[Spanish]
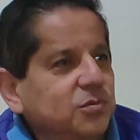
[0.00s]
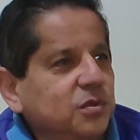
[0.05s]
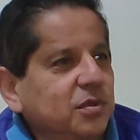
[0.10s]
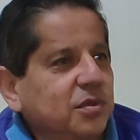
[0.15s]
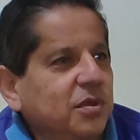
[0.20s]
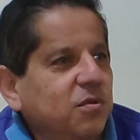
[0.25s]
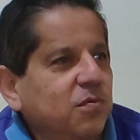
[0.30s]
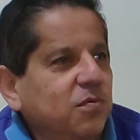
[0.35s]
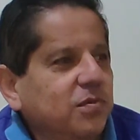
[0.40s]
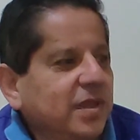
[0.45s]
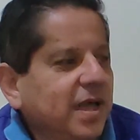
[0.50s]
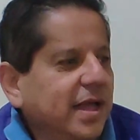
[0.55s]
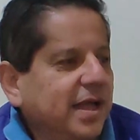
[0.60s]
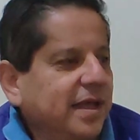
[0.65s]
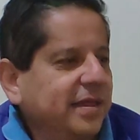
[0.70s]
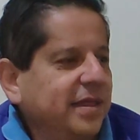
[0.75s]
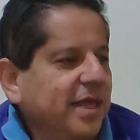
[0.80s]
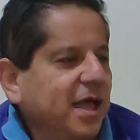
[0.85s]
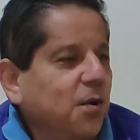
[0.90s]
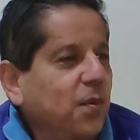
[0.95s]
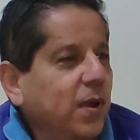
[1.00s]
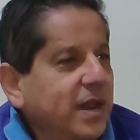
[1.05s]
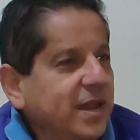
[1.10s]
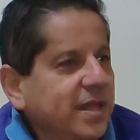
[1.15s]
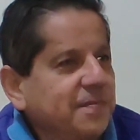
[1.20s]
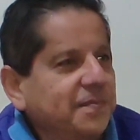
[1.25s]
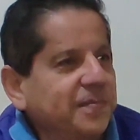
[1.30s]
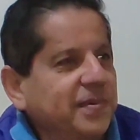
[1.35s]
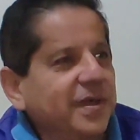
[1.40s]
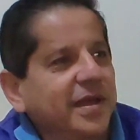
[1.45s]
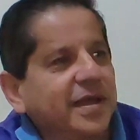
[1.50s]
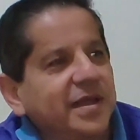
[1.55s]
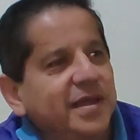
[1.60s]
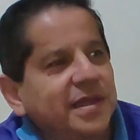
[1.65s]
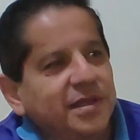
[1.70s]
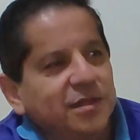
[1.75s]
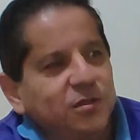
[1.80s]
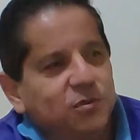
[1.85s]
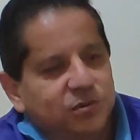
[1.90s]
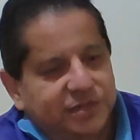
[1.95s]
es, una, de agua limpia,
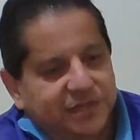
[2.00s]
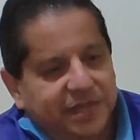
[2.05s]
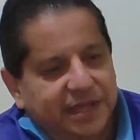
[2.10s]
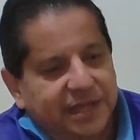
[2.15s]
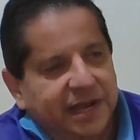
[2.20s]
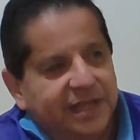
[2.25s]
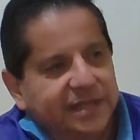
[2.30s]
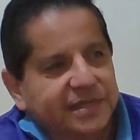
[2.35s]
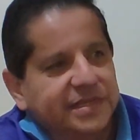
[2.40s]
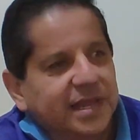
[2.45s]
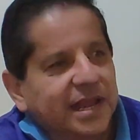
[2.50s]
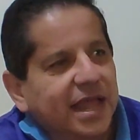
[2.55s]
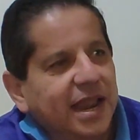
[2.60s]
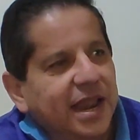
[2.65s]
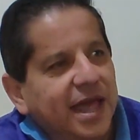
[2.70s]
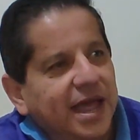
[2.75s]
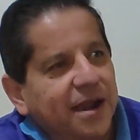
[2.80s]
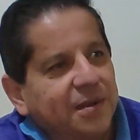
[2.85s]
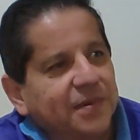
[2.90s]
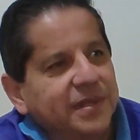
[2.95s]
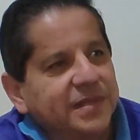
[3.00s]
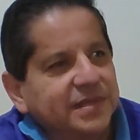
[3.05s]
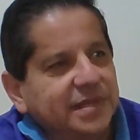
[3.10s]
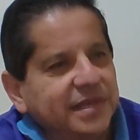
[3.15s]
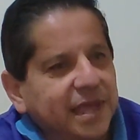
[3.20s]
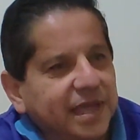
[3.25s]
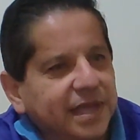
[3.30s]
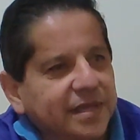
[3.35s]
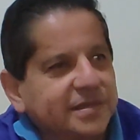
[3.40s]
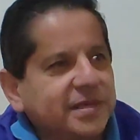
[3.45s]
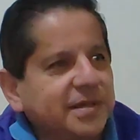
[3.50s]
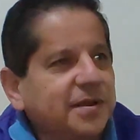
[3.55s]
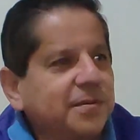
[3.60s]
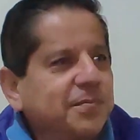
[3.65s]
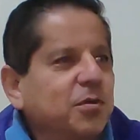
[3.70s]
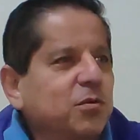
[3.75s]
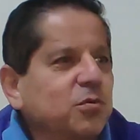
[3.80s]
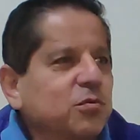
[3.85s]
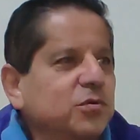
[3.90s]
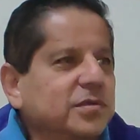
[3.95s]
entonces crecen las larvas y ahí se
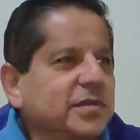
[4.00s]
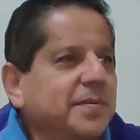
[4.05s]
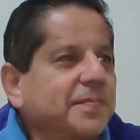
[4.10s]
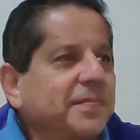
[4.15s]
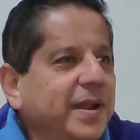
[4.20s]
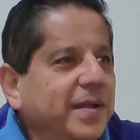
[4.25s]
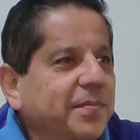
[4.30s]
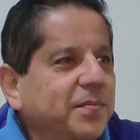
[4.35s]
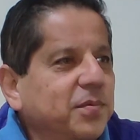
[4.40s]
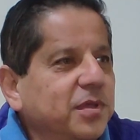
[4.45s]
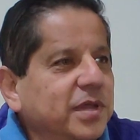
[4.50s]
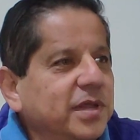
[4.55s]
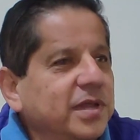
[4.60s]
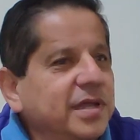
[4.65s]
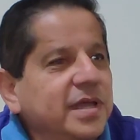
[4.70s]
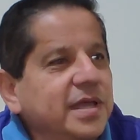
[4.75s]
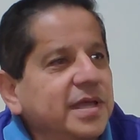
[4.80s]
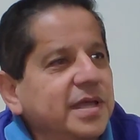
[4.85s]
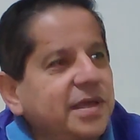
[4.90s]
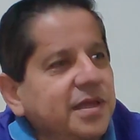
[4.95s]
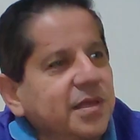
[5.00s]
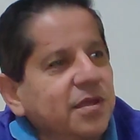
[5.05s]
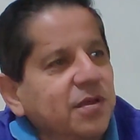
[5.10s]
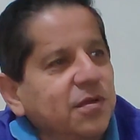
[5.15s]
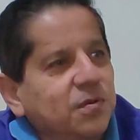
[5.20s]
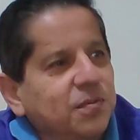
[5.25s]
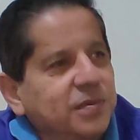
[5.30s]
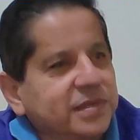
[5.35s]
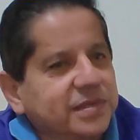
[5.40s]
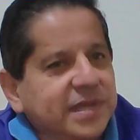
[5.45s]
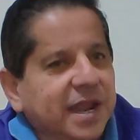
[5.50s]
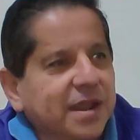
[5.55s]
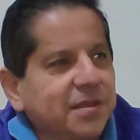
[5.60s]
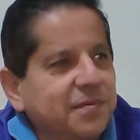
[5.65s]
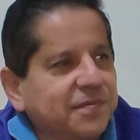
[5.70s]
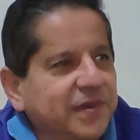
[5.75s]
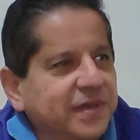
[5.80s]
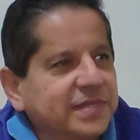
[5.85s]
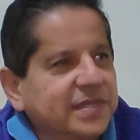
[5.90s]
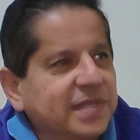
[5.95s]
reproducen para poder comenzar a
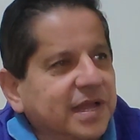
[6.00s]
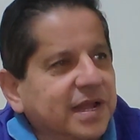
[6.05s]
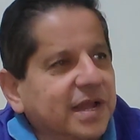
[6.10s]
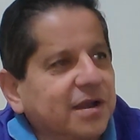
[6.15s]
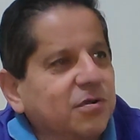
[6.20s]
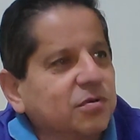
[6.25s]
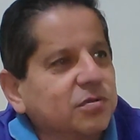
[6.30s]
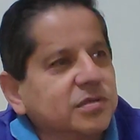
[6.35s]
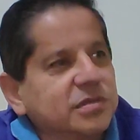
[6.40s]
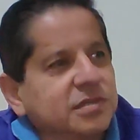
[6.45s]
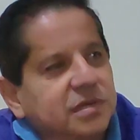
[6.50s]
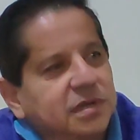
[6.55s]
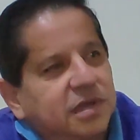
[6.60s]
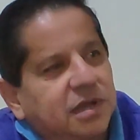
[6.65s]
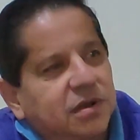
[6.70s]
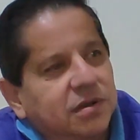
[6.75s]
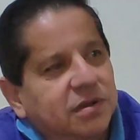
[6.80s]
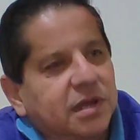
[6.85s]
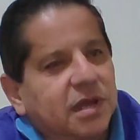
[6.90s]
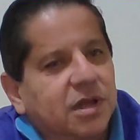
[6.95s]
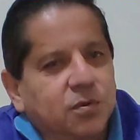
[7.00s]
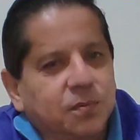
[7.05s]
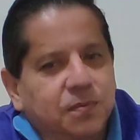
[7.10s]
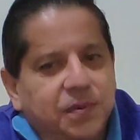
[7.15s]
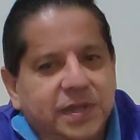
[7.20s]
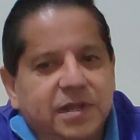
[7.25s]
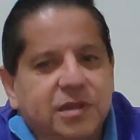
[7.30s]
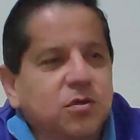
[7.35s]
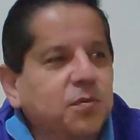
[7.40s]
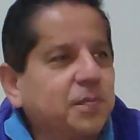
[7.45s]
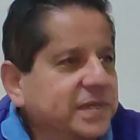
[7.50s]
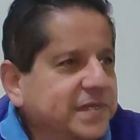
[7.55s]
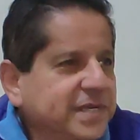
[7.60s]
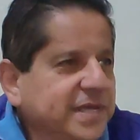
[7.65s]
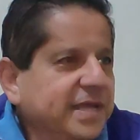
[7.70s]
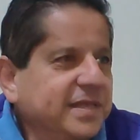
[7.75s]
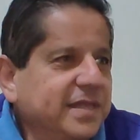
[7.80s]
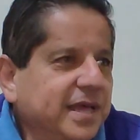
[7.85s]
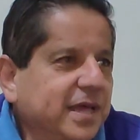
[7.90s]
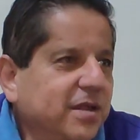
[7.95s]
infectar a los,
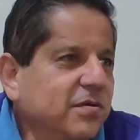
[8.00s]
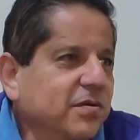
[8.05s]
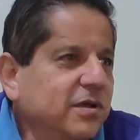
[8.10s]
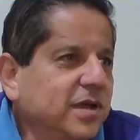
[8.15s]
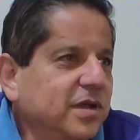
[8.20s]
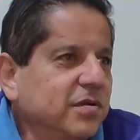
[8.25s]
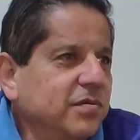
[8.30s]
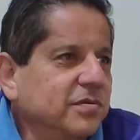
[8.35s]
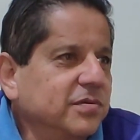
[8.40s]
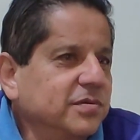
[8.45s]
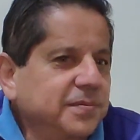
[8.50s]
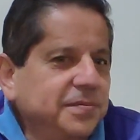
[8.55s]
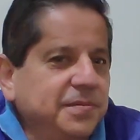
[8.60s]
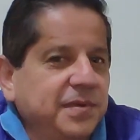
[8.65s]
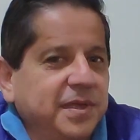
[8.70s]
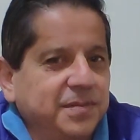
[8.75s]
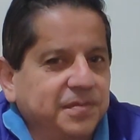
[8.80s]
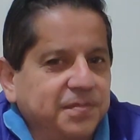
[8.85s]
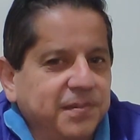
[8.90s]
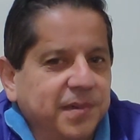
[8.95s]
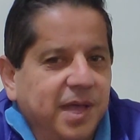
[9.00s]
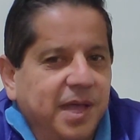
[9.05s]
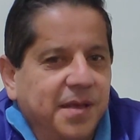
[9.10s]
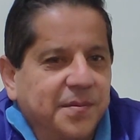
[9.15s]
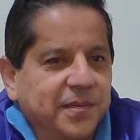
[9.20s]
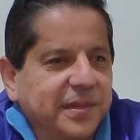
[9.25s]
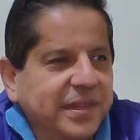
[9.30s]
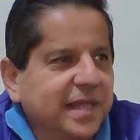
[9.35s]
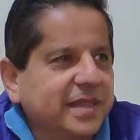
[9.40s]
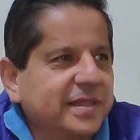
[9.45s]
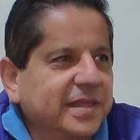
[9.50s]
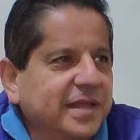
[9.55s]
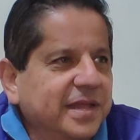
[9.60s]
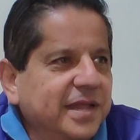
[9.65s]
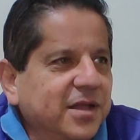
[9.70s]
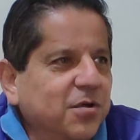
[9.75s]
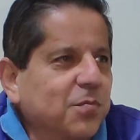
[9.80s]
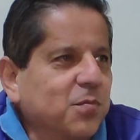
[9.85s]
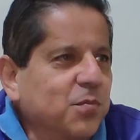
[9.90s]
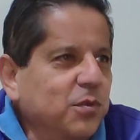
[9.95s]
pacientes, a los, a los habitantes de
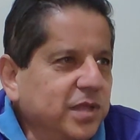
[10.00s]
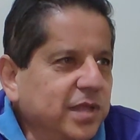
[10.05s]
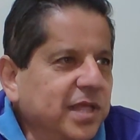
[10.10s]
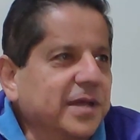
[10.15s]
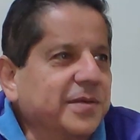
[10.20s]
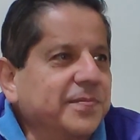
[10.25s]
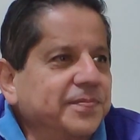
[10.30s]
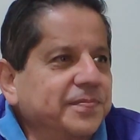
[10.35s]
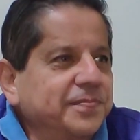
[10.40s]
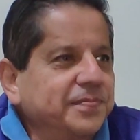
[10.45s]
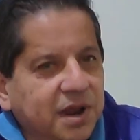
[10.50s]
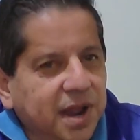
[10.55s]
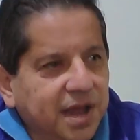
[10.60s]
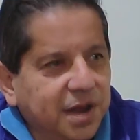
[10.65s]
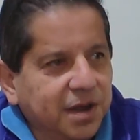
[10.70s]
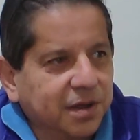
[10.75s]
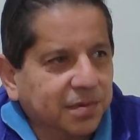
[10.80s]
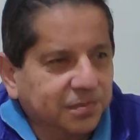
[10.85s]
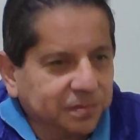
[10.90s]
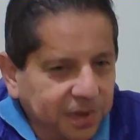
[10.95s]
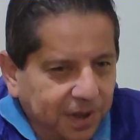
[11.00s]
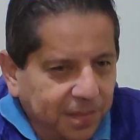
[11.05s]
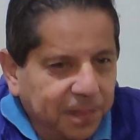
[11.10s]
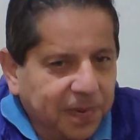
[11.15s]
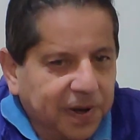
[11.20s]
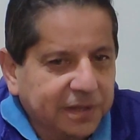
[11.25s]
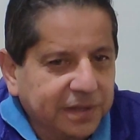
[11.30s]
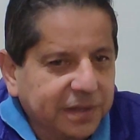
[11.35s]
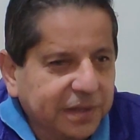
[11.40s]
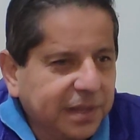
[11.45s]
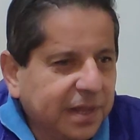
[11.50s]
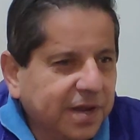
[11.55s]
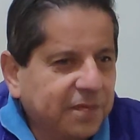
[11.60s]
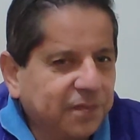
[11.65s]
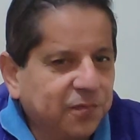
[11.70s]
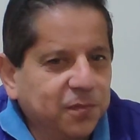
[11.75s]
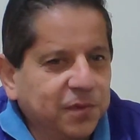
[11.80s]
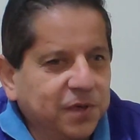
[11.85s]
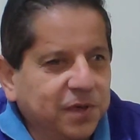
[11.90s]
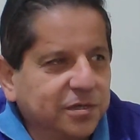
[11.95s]
la comunidad. Claro, aparte de
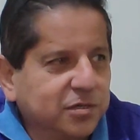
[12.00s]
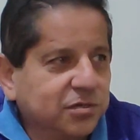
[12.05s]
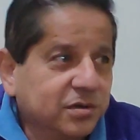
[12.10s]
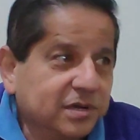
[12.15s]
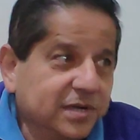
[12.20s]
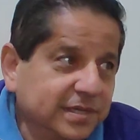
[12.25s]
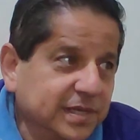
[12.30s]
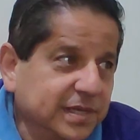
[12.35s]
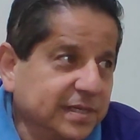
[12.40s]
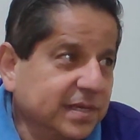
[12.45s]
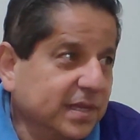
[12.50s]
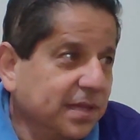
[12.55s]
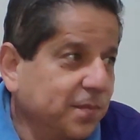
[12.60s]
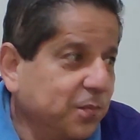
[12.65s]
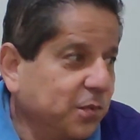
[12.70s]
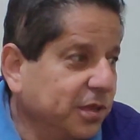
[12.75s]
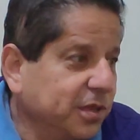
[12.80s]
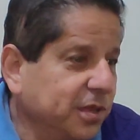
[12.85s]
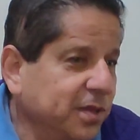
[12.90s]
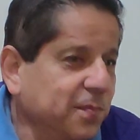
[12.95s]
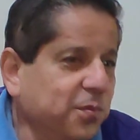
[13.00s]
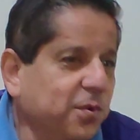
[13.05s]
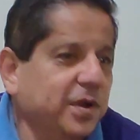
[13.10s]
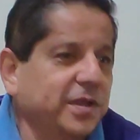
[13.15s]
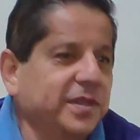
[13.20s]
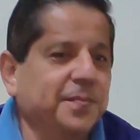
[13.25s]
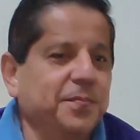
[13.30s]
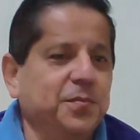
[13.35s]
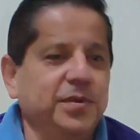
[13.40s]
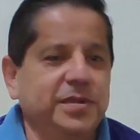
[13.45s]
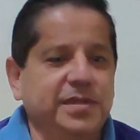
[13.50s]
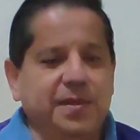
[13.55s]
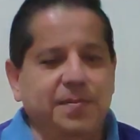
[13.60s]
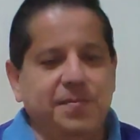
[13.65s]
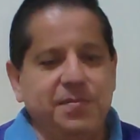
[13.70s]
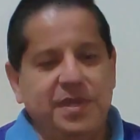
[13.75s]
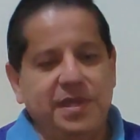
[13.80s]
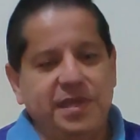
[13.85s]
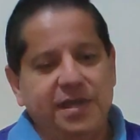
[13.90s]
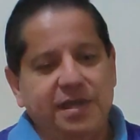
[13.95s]
la fumigación que se hace de puerta en puerta, pues
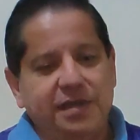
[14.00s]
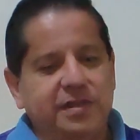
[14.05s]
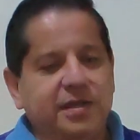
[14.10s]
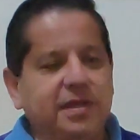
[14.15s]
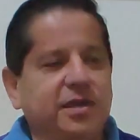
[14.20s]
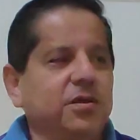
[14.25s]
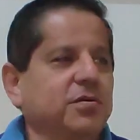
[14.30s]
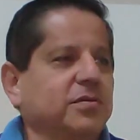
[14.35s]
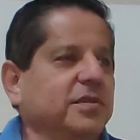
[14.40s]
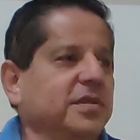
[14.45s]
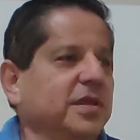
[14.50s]
también este, ellos